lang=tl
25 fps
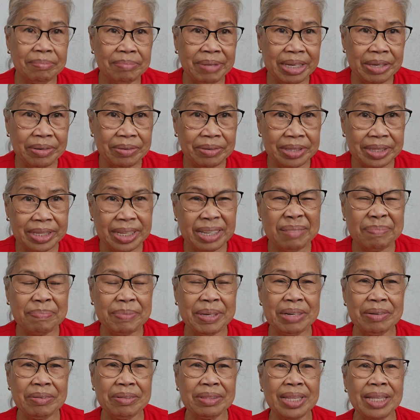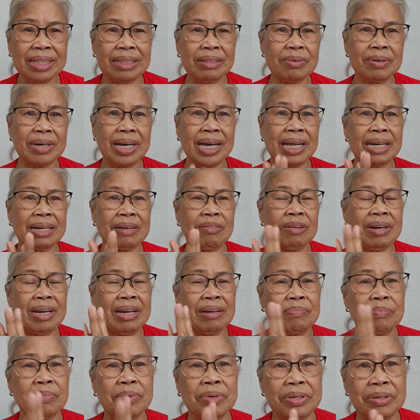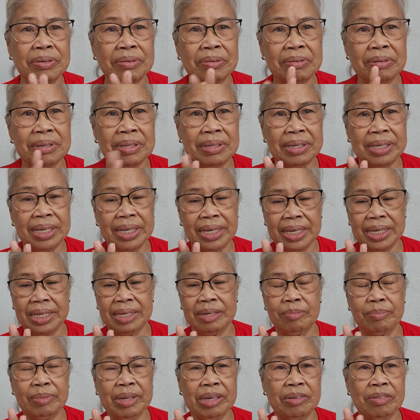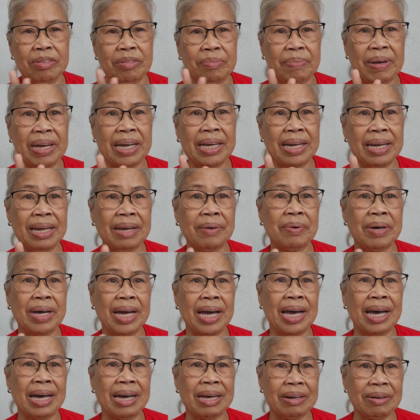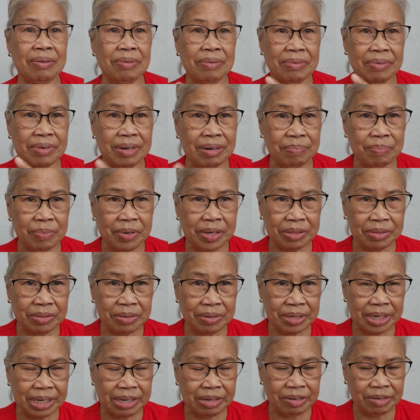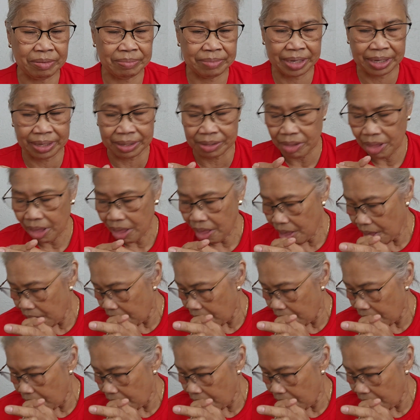antibiotic. Pero tatlong araw lang po yung iinumin ko. Pangalawang araw ko na po itong inom ng,